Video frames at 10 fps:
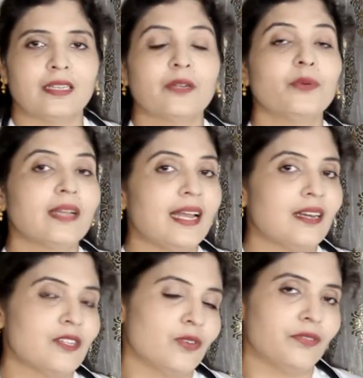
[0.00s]
తక్కువ
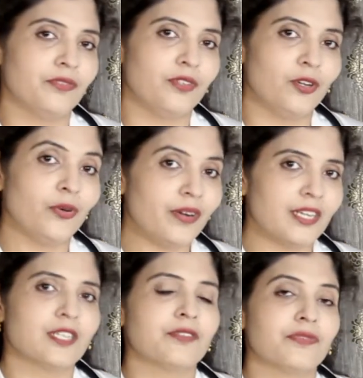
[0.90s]
క్యాలరీస్ ఉన్న ఫుడ్
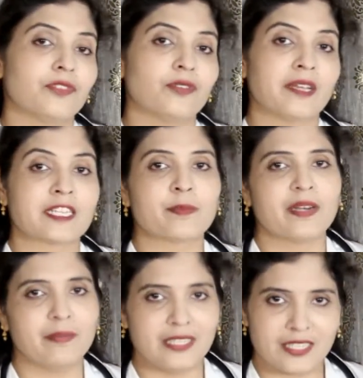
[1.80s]
న్యూట్రిషియస్ ఫుడ్తో
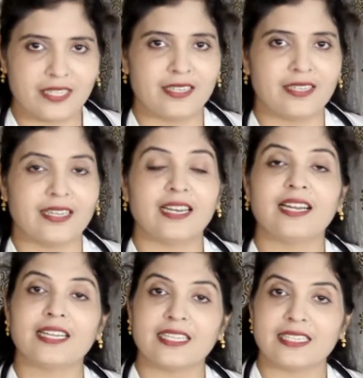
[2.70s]
ఎక్స్పెరిమెంట్ చేయండి
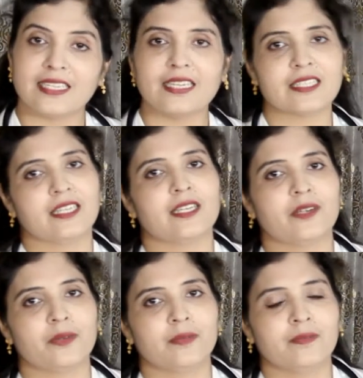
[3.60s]
ఎలా టేస్టీగా
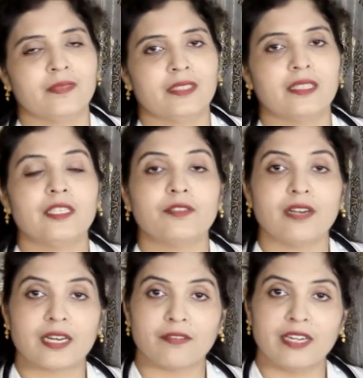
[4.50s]
చేయాలో దీని
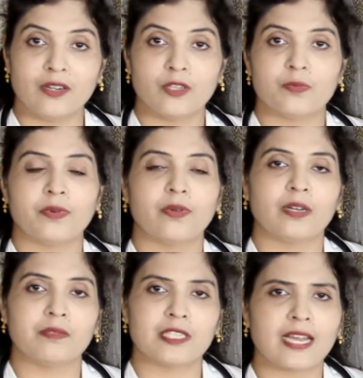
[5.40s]
ద్వారా వెయిట్ లాస్
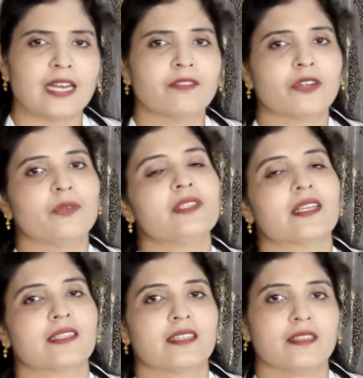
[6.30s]
ప్రోగ్రామ్స్ చాలా వరకు
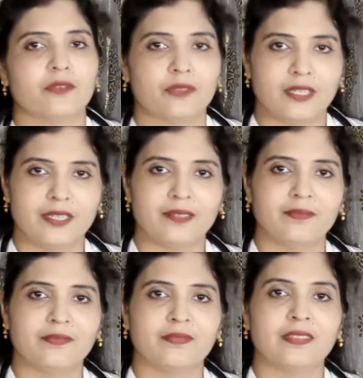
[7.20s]
సక్సెస్ అవుతాయి
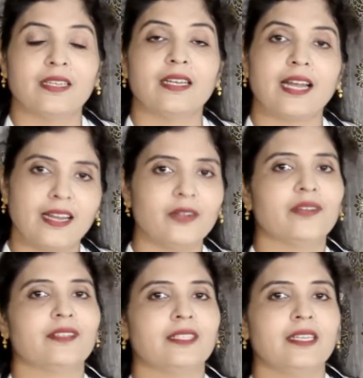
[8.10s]

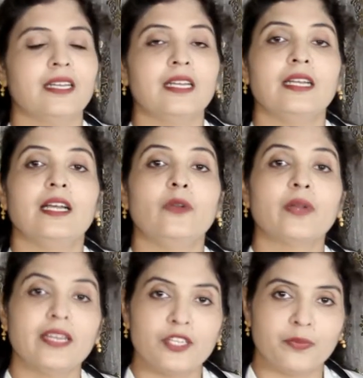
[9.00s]
నాలుగవది
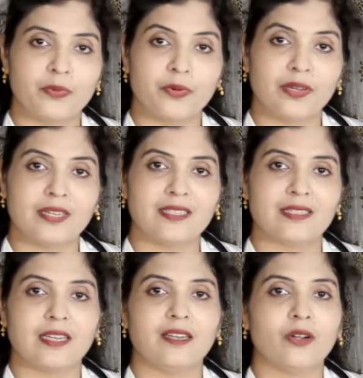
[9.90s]
లుక్ అట్ యువర్ ప్రోగ్రెస్
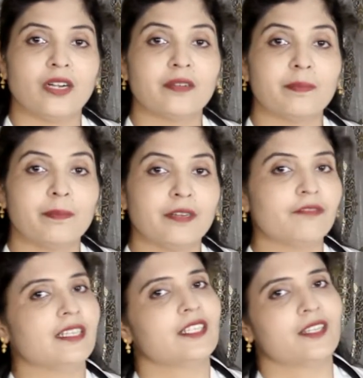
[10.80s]
అండ్ నాట్
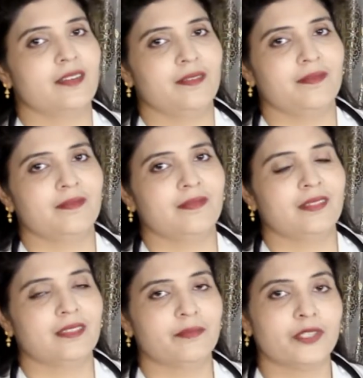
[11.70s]
పర్ఫెక్షన్
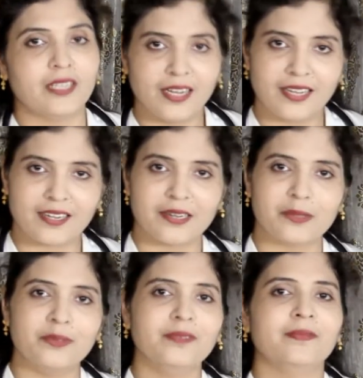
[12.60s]
ఉదాహరణకు